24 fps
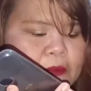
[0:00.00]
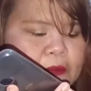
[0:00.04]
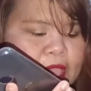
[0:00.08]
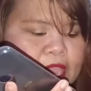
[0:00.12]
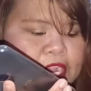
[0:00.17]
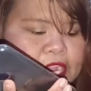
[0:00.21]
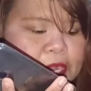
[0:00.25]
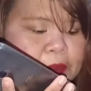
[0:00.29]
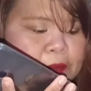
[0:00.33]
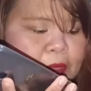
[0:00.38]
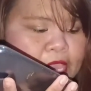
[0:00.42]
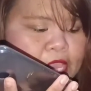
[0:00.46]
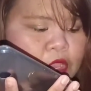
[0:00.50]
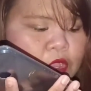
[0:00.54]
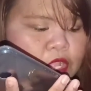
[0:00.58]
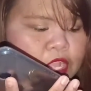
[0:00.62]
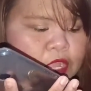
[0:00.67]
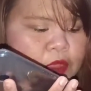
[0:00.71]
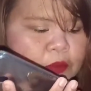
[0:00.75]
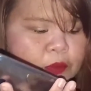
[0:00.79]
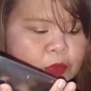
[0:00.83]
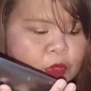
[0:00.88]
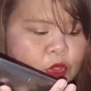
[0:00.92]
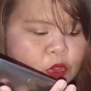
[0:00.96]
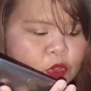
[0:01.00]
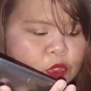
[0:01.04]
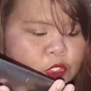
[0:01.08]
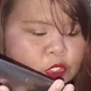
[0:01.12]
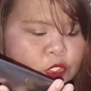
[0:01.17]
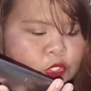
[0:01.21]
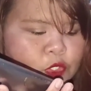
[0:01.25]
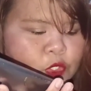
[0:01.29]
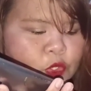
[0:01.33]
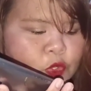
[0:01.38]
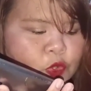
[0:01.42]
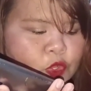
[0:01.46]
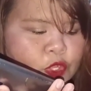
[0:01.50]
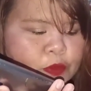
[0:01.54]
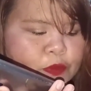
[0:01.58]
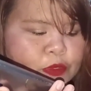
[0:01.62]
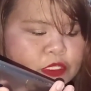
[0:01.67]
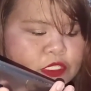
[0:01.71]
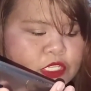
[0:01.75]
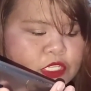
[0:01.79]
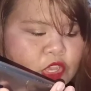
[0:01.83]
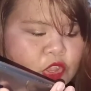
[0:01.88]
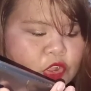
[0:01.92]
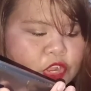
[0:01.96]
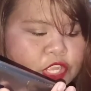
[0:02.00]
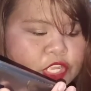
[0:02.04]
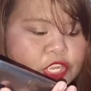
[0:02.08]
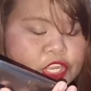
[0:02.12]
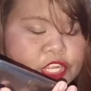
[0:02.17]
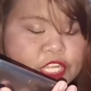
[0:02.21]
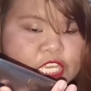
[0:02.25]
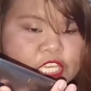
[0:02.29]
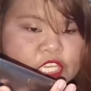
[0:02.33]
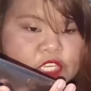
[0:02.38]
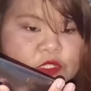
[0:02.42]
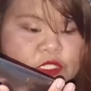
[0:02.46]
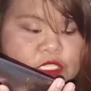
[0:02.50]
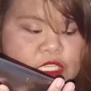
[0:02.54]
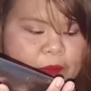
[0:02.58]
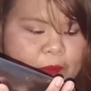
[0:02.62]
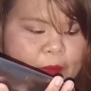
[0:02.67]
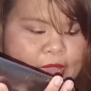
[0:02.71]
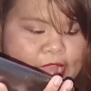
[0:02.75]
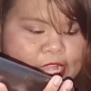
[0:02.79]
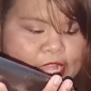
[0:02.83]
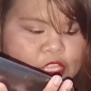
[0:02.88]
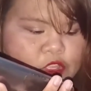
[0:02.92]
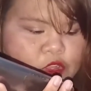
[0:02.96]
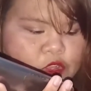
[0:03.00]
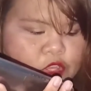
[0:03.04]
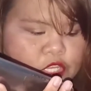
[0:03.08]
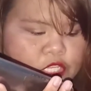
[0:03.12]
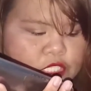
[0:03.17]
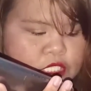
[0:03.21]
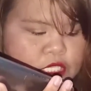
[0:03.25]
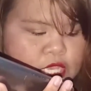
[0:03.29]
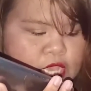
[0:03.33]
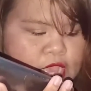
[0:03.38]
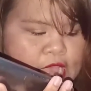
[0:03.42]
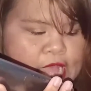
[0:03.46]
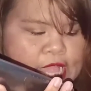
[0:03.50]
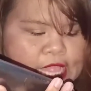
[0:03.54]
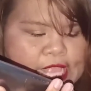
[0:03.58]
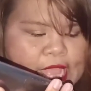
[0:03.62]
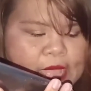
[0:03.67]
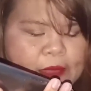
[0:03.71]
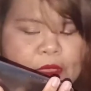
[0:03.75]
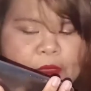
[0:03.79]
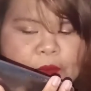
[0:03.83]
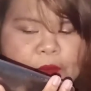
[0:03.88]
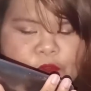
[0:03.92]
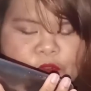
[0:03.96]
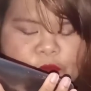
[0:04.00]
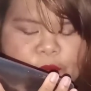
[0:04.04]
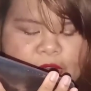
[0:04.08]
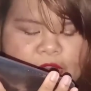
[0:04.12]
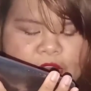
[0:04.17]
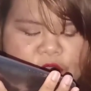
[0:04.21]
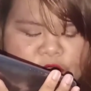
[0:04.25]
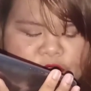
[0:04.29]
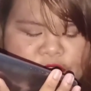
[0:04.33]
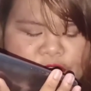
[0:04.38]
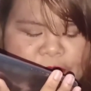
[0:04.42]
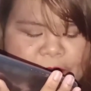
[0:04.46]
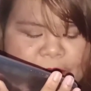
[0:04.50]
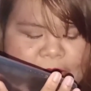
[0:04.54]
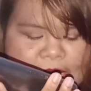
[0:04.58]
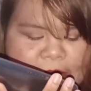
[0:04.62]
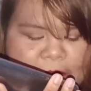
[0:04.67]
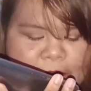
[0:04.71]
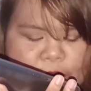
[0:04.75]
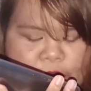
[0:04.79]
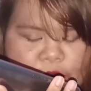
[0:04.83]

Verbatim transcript: verify ko lang po kung tungkol po sa order ninyong sapatos. Tama po ba? Color black